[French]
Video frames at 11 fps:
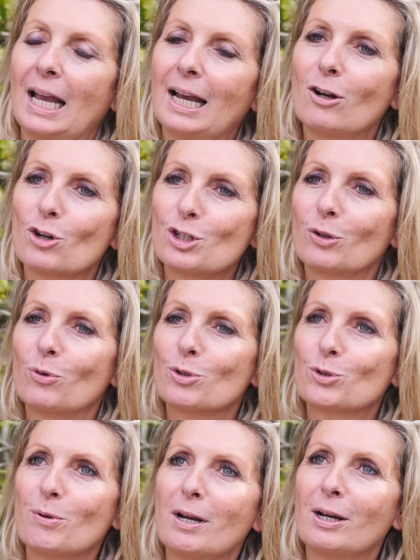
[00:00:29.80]
Alors j'ai
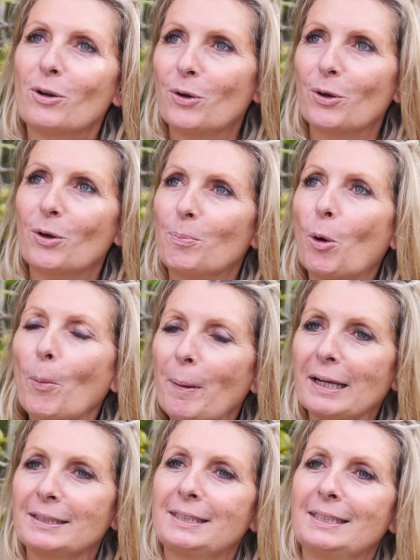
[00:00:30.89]
rejoint euh,
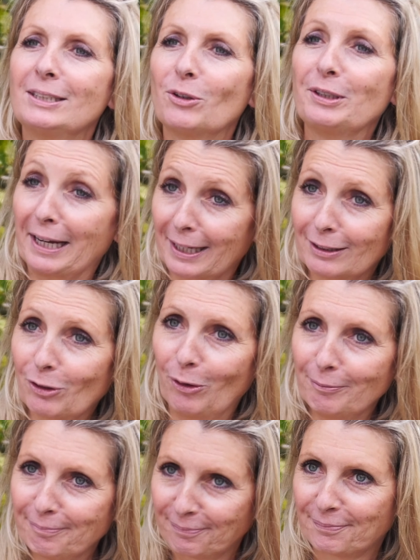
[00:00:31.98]
Property il y a 4
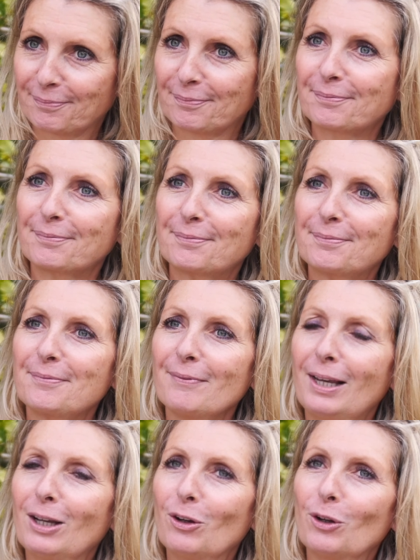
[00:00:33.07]
ans
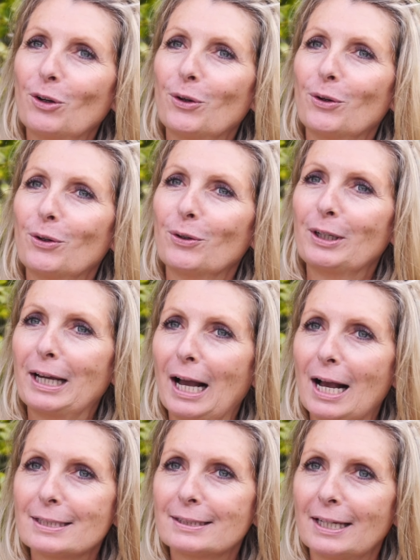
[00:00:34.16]
euh,
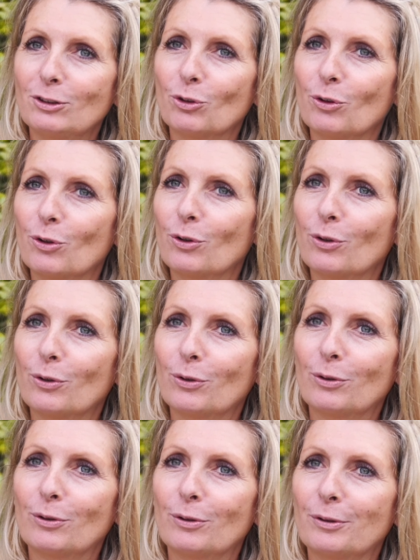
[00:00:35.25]
grâce à une,
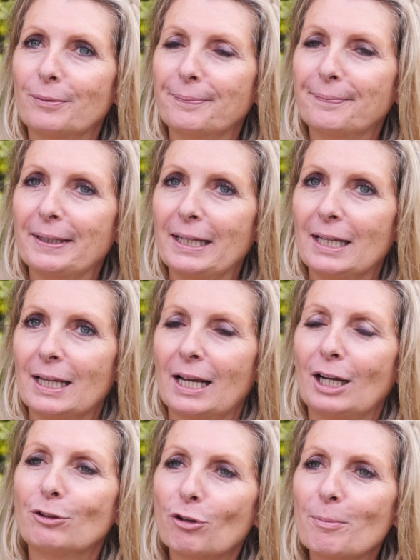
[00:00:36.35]
euh,
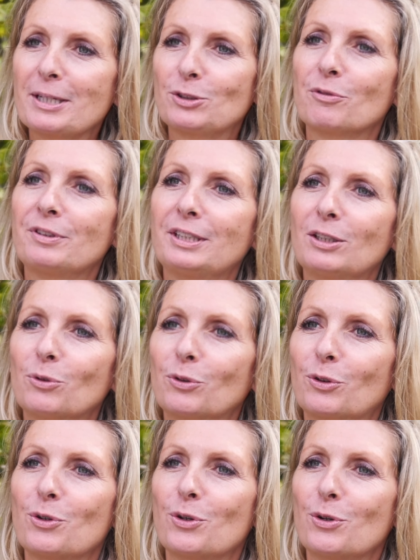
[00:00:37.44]
une, formation vidéo
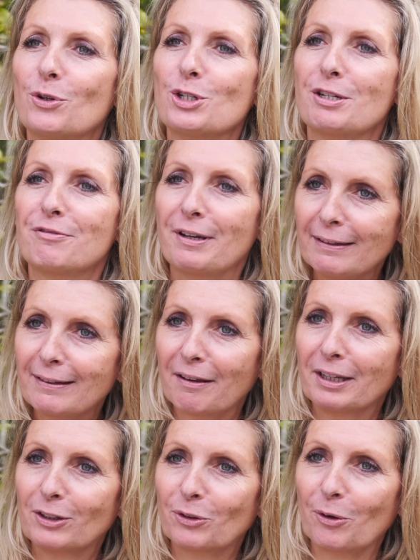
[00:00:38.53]
que j'ai faite
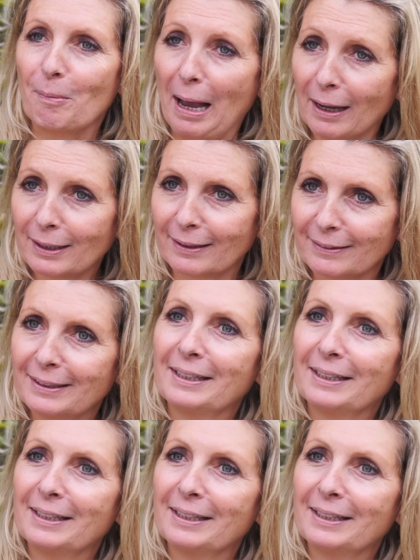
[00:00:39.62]
avec euh, Marc